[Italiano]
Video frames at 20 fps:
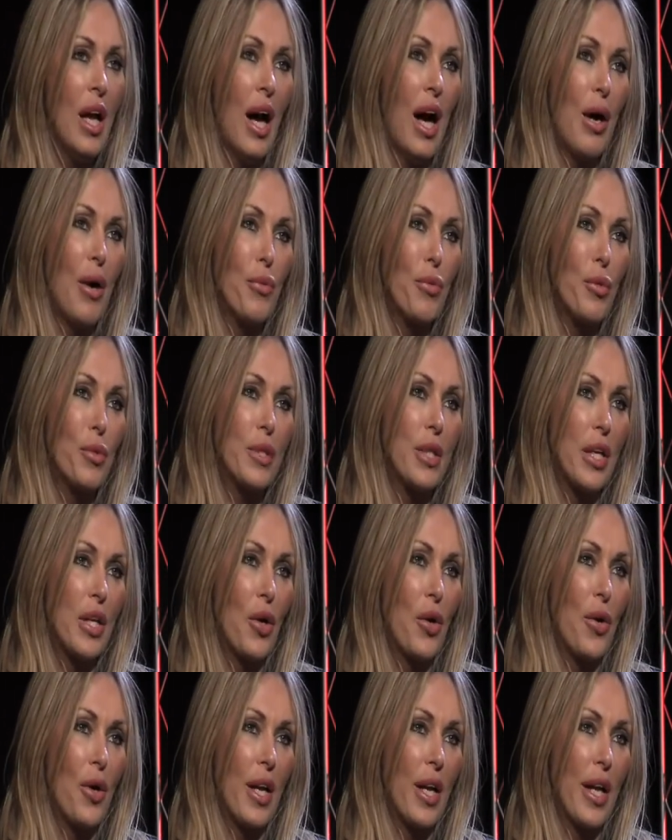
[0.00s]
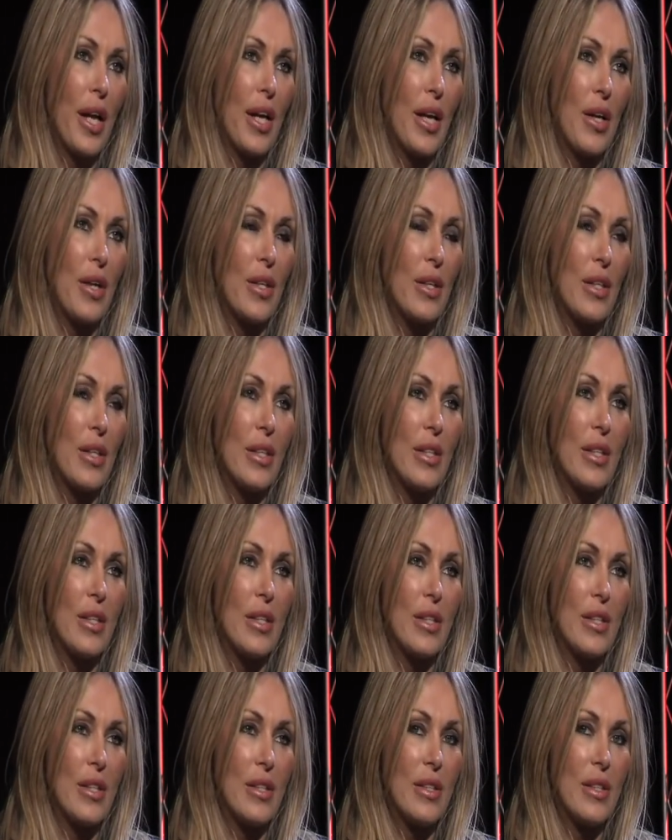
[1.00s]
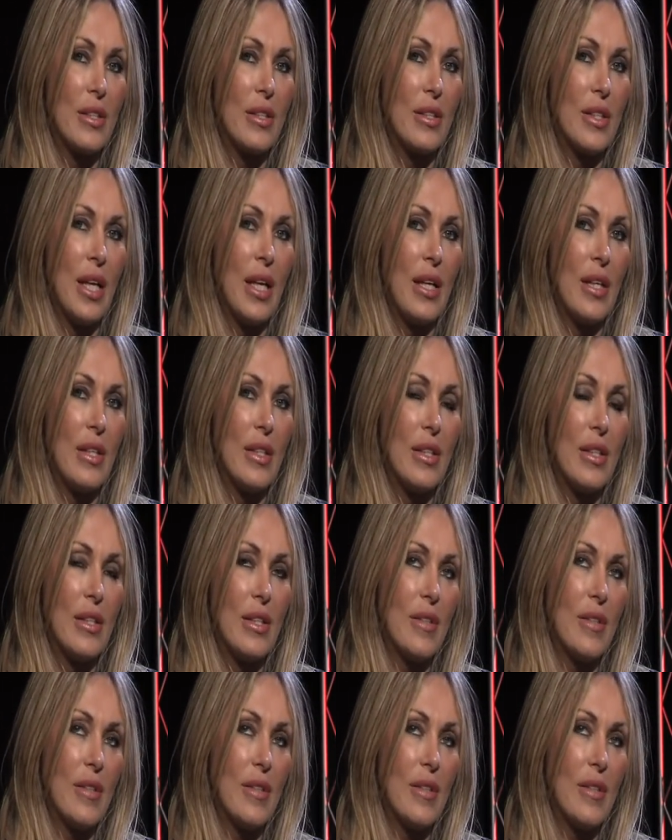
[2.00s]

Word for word: a un'ulteriore eh, eh,